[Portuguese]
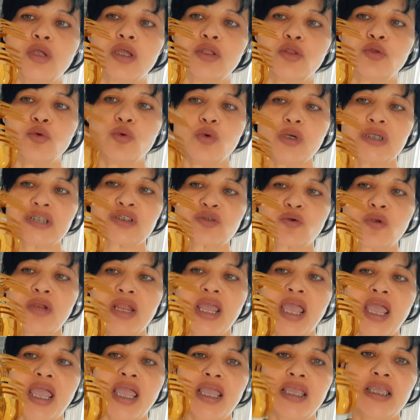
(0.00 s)
duas
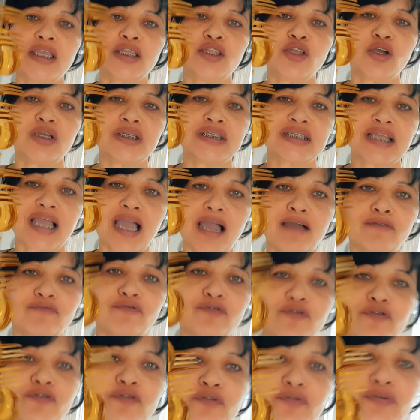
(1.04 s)
colheres e dois garfos.